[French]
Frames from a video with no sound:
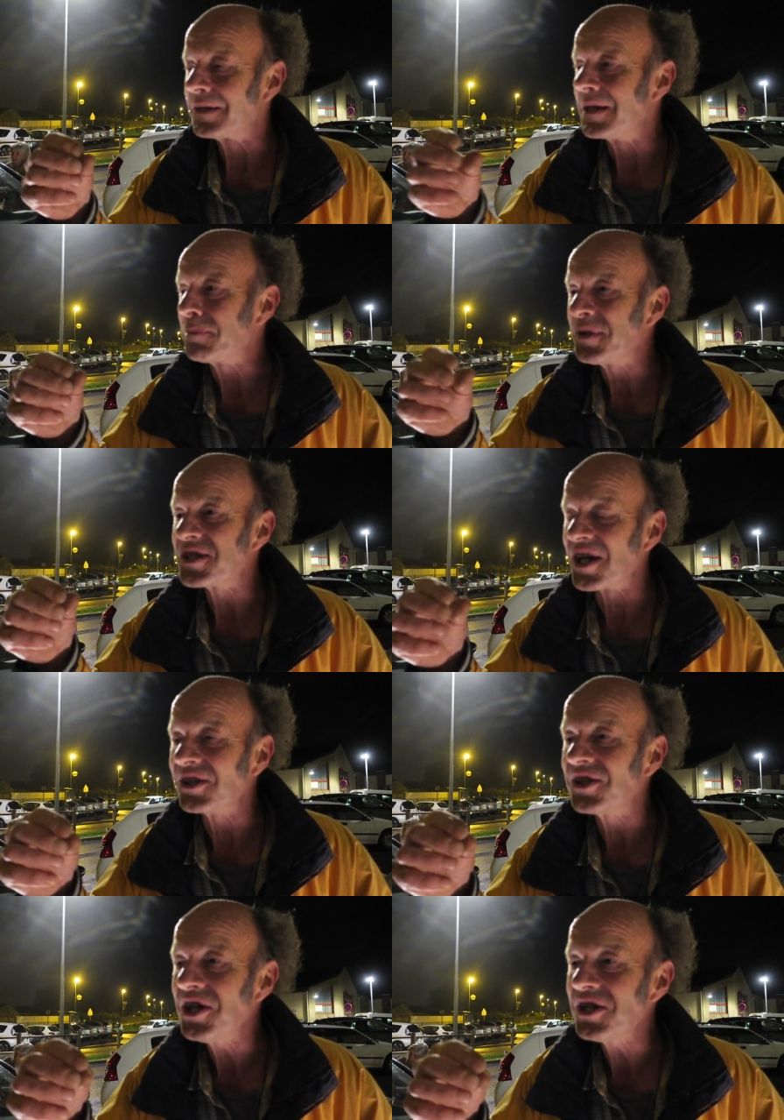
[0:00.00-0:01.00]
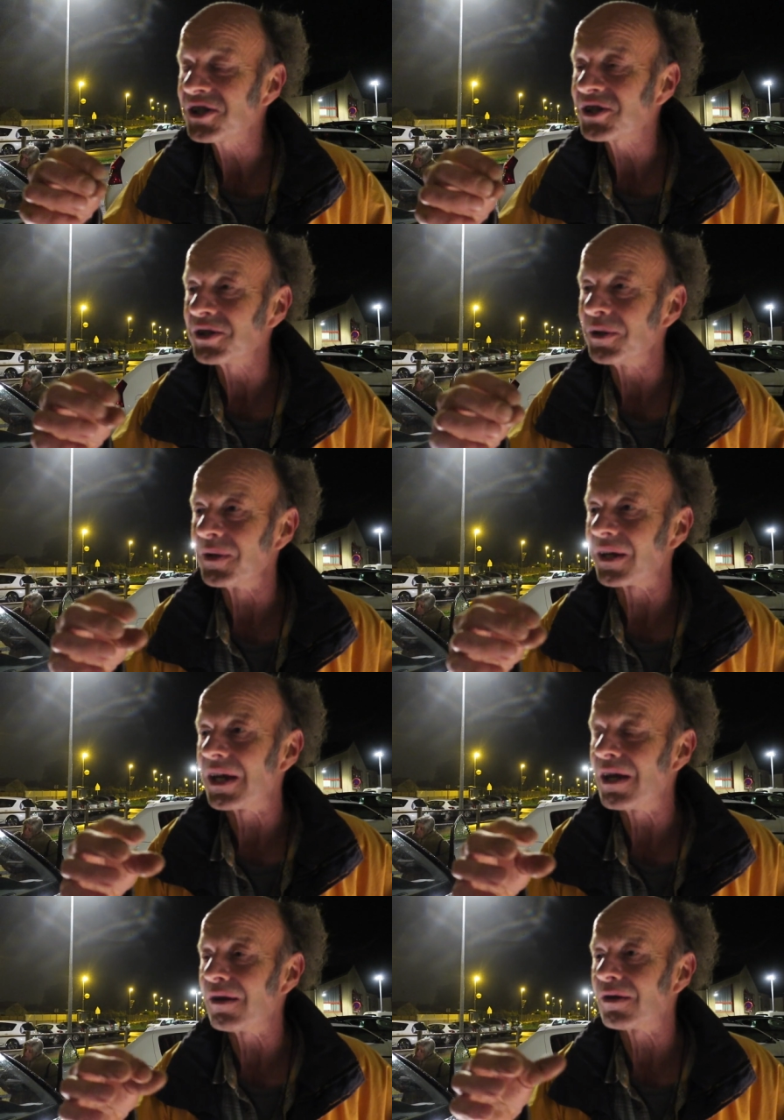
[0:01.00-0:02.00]
des, petits indices
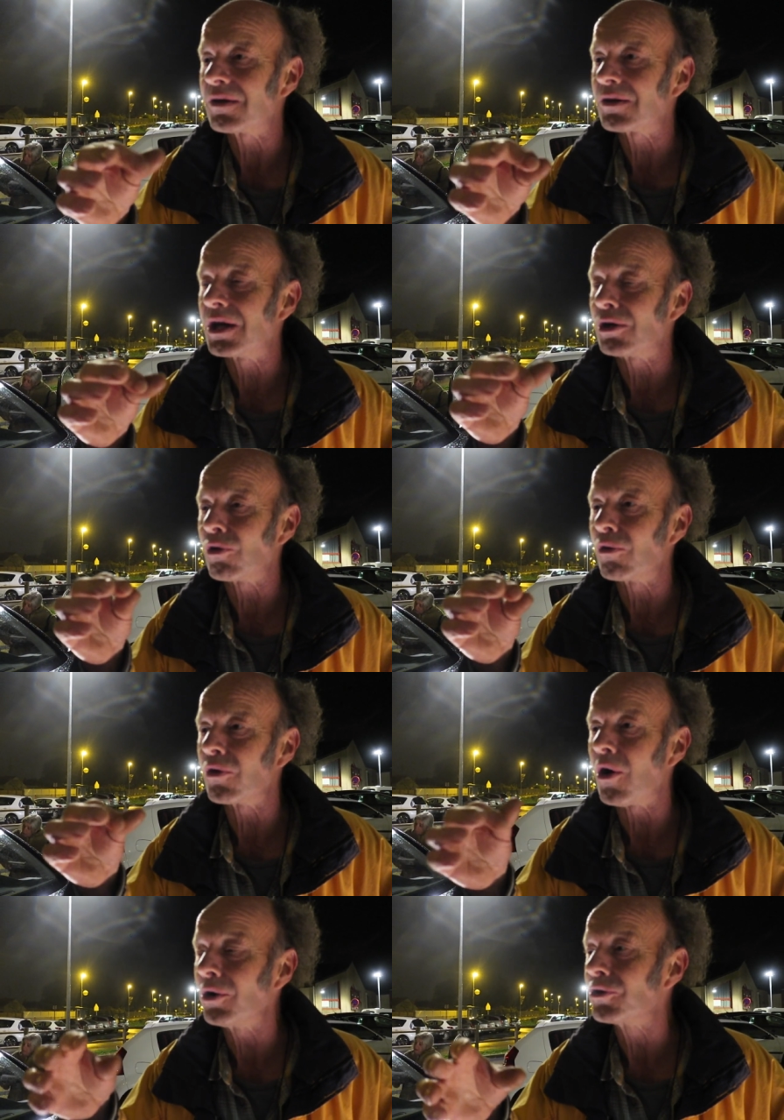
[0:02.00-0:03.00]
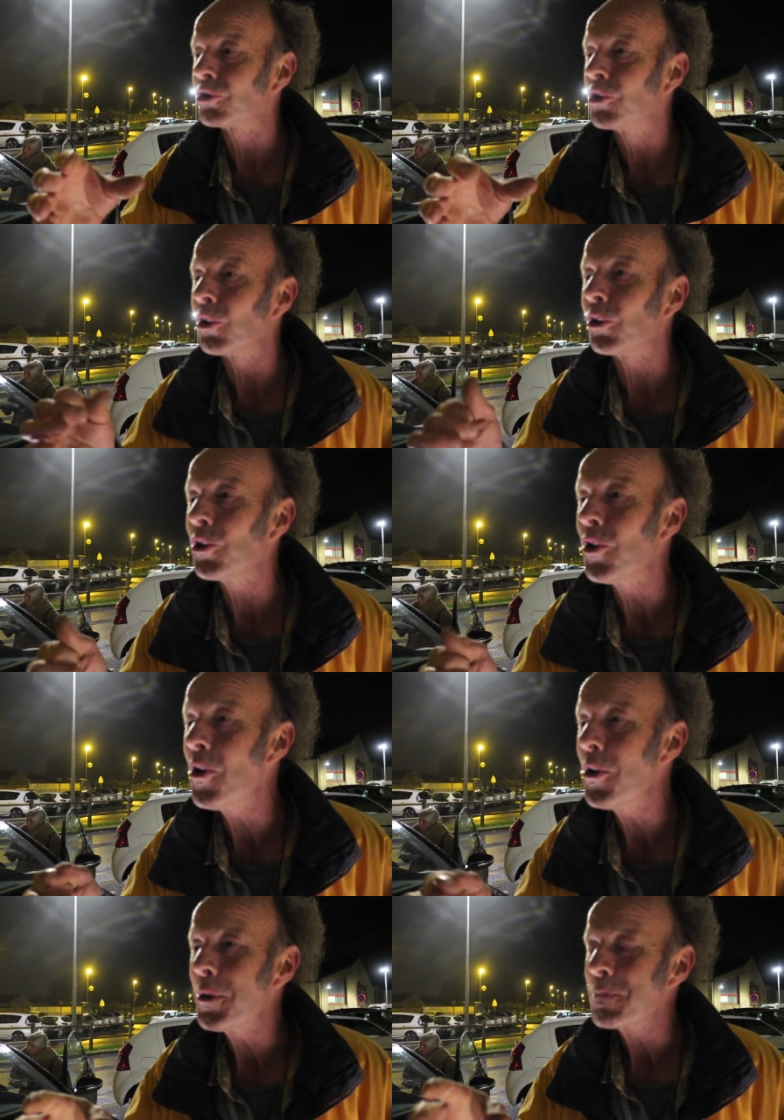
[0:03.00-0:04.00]
qui, te rendent
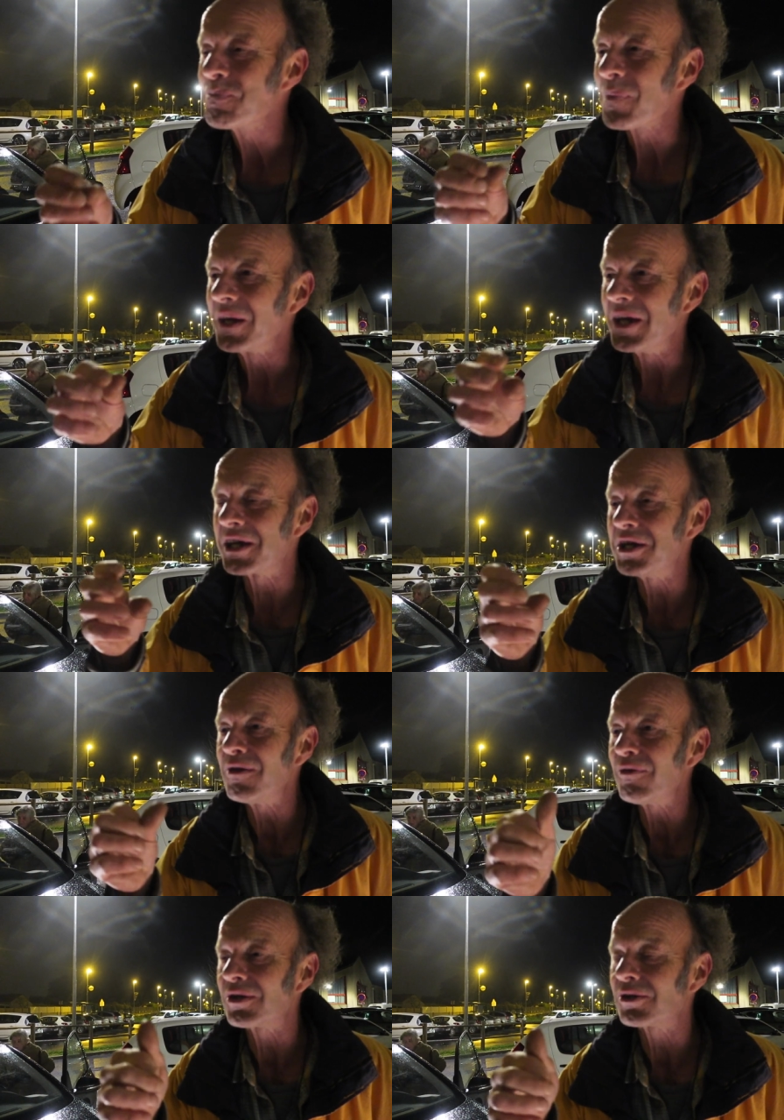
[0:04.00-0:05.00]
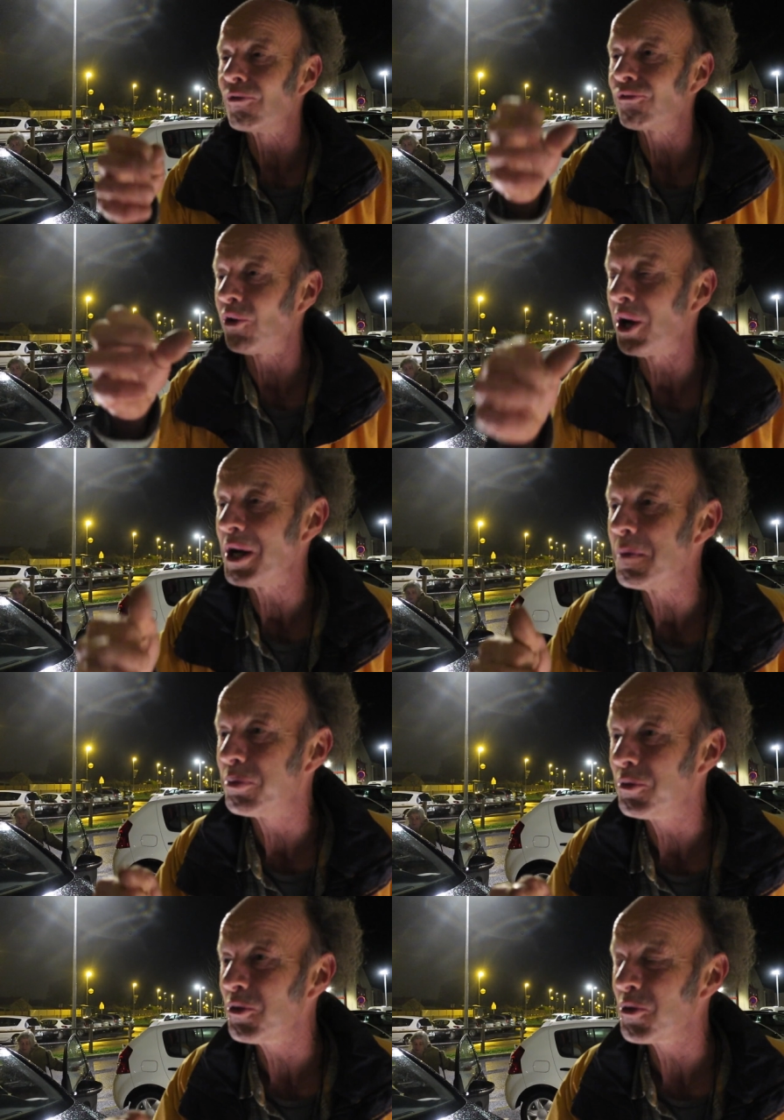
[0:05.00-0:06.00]
curieux et qui te font aller
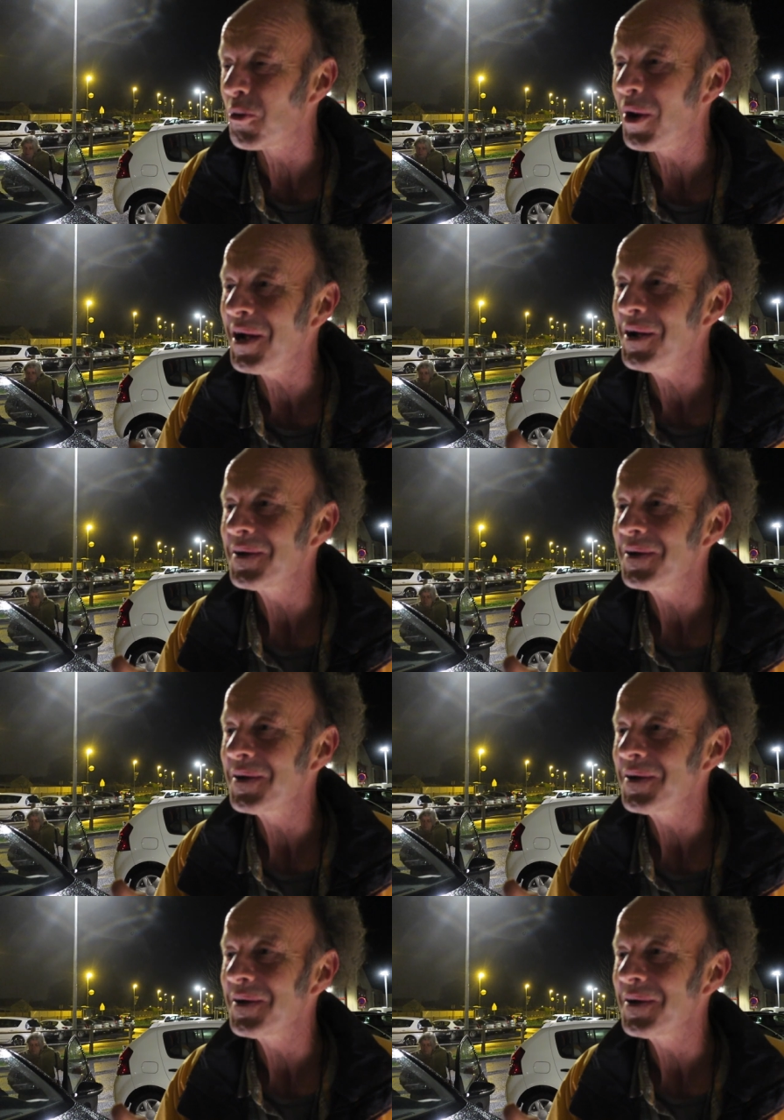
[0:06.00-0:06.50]
plus loin.